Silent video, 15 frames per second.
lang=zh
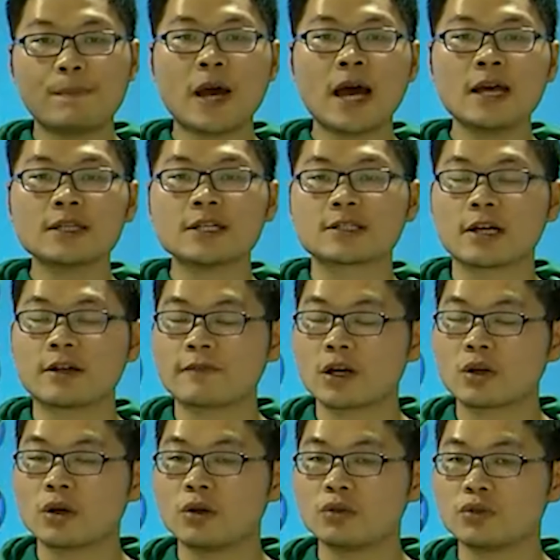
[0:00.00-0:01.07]
八的乘
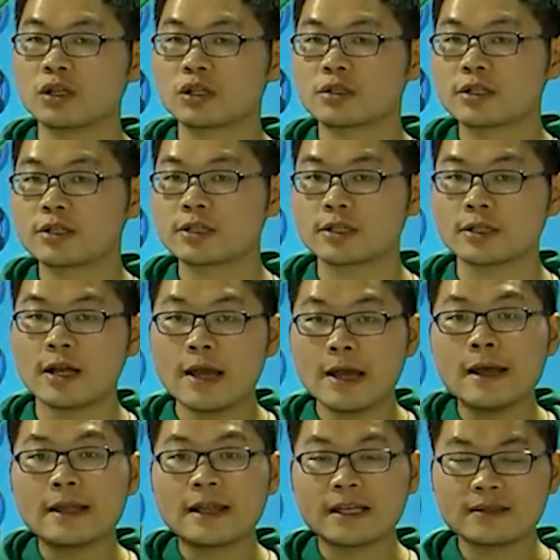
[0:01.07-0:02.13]
法口诀的知识
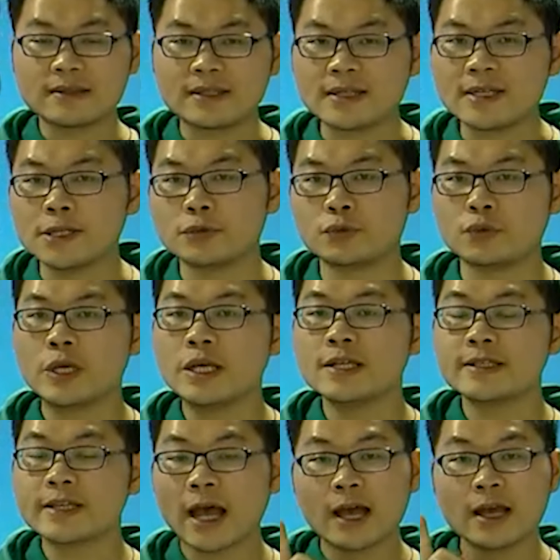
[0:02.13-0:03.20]
来解决
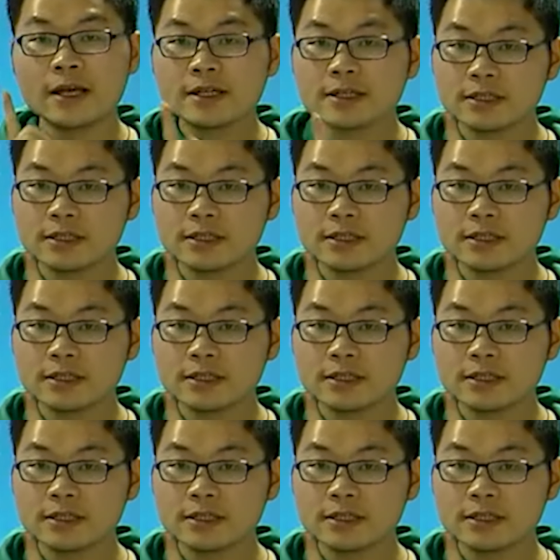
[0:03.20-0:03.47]
一下